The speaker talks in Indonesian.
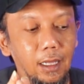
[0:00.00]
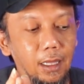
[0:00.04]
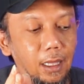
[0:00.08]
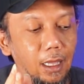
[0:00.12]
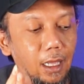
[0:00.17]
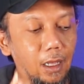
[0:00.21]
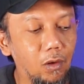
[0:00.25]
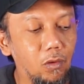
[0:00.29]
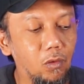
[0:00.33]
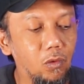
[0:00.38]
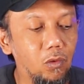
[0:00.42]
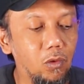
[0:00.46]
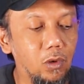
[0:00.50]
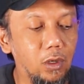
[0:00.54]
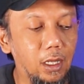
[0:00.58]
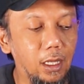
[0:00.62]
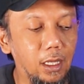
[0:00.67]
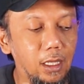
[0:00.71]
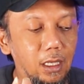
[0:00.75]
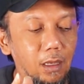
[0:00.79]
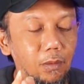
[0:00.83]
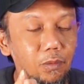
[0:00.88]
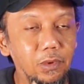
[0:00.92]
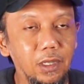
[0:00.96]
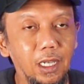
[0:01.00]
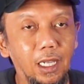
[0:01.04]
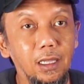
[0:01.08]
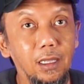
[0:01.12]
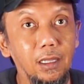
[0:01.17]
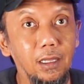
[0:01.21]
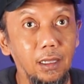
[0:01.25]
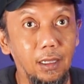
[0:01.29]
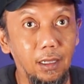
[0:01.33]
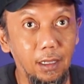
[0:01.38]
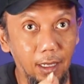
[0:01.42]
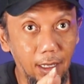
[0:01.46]
tahu di
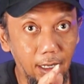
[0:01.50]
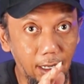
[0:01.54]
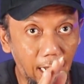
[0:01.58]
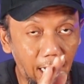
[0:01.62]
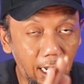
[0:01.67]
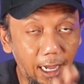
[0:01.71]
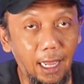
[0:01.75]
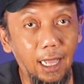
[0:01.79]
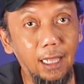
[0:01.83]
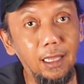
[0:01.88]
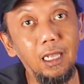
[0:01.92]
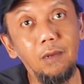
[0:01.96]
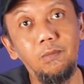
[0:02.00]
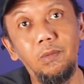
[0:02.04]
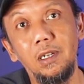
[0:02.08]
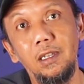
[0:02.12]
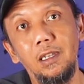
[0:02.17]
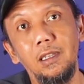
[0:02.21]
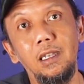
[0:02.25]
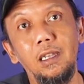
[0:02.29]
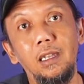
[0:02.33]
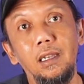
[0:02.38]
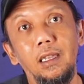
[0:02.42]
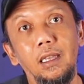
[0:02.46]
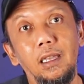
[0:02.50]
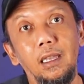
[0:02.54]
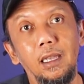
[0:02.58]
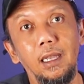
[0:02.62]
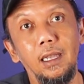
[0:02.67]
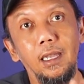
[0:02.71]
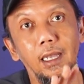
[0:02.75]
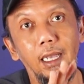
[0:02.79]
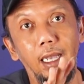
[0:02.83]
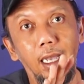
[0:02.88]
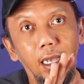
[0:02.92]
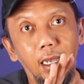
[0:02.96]
chipset kakaknya persis
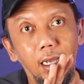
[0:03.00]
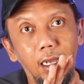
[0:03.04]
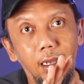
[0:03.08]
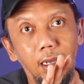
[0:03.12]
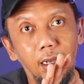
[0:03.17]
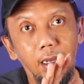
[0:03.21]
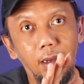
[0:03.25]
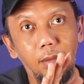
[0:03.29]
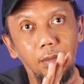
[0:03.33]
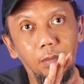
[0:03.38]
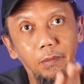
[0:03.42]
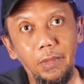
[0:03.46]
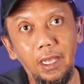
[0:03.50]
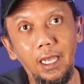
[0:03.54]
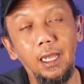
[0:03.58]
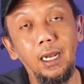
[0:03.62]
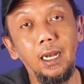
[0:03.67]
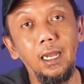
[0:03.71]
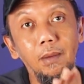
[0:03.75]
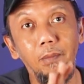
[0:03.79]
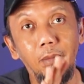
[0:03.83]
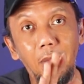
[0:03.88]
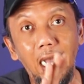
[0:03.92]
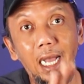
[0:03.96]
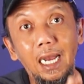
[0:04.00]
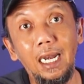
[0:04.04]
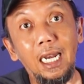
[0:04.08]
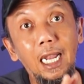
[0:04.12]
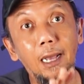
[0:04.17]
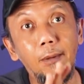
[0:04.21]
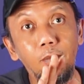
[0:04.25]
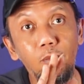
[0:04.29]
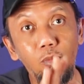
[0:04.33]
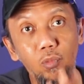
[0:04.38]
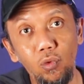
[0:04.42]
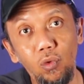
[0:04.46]
ini
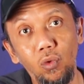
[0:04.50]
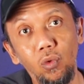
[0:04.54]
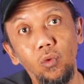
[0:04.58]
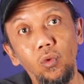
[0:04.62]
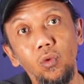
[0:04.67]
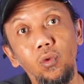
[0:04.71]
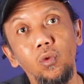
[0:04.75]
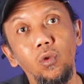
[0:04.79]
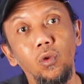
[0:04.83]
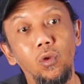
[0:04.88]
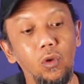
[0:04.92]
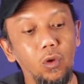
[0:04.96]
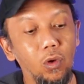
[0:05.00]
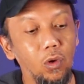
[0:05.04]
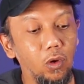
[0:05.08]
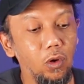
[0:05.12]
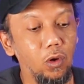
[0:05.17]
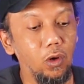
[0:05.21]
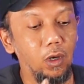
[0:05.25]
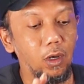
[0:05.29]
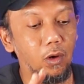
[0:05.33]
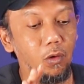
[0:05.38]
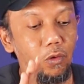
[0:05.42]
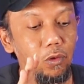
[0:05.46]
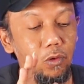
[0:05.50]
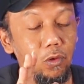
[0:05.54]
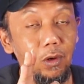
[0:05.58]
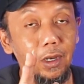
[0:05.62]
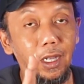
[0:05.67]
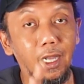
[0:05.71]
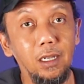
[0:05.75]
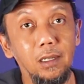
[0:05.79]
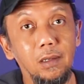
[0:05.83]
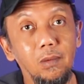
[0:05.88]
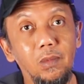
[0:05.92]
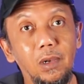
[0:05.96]
B560 untuk
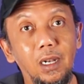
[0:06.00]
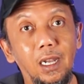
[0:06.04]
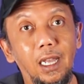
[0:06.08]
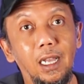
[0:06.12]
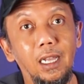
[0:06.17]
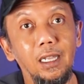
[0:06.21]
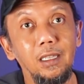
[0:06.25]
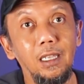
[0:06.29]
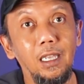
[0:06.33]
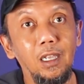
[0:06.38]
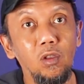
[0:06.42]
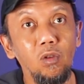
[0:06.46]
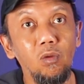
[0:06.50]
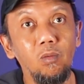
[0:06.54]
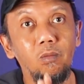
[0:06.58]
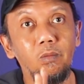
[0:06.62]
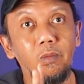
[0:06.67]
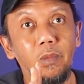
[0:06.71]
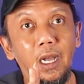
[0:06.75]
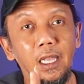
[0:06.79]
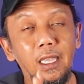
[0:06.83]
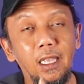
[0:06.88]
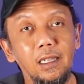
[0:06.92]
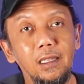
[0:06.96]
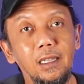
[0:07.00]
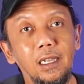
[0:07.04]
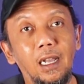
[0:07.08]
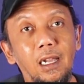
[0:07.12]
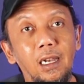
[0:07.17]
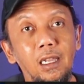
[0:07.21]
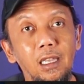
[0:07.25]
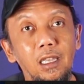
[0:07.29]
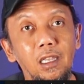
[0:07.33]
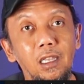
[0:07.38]
Gen 11 itu banyak sekali